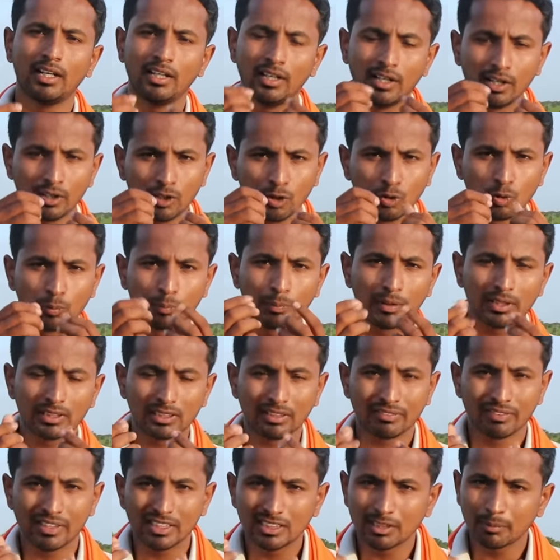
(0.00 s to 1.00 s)
अंडे के ऊपर
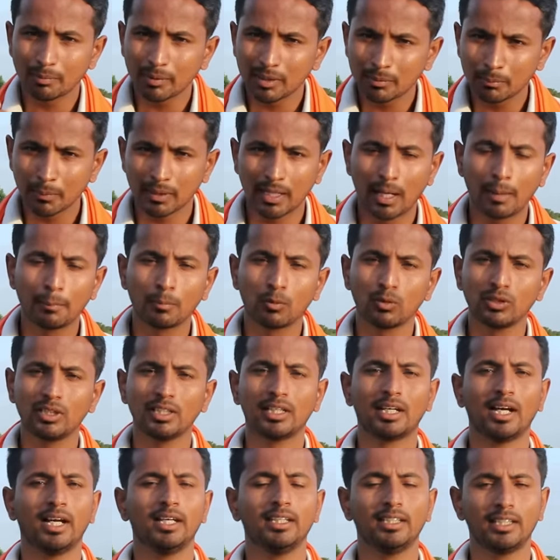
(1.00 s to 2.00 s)
सफ़ेद सफ़ेद पन आपको
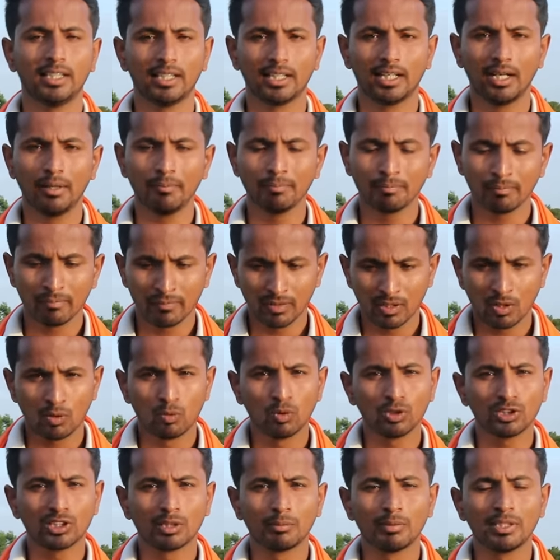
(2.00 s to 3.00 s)
दिखाई देगा
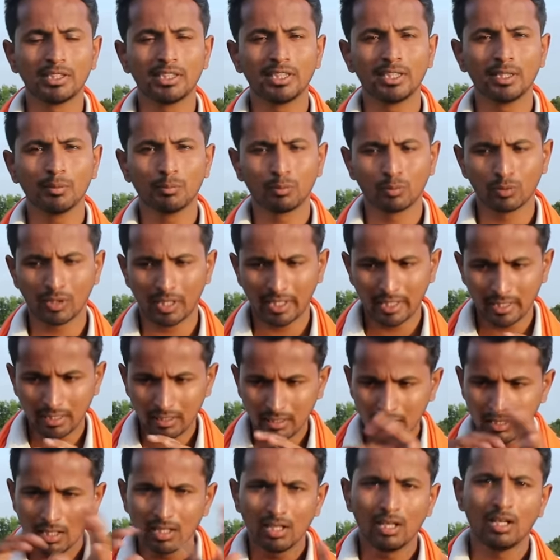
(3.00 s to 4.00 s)
वो समझिए कि पूरा
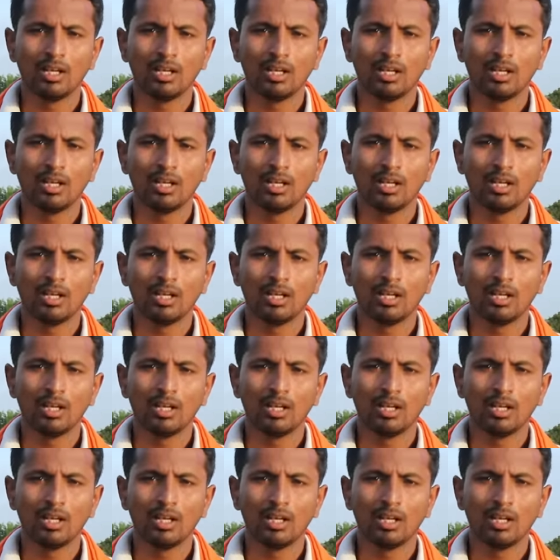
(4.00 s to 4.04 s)
ये